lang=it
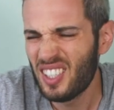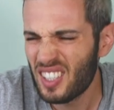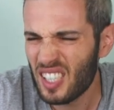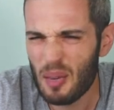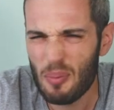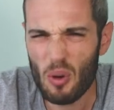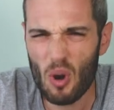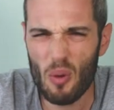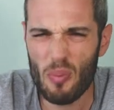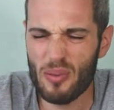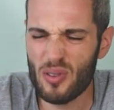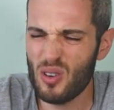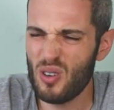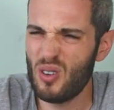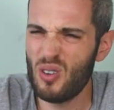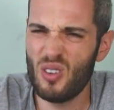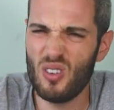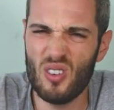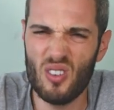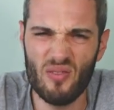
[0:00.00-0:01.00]
sei
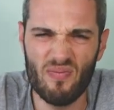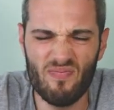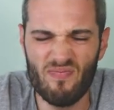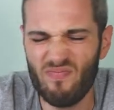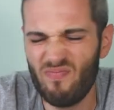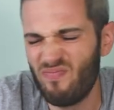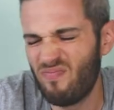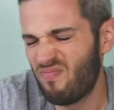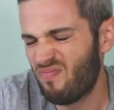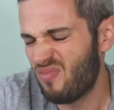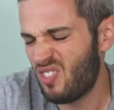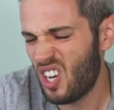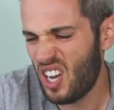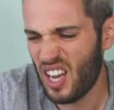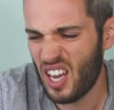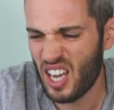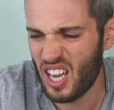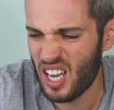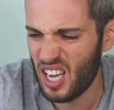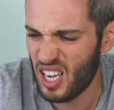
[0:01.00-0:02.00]
proprio...
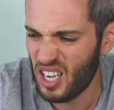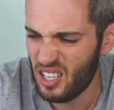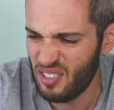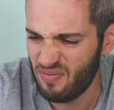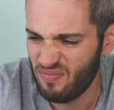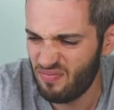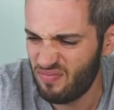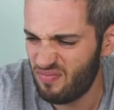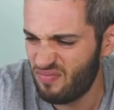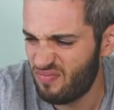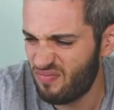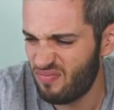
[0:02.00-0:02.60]
cioè...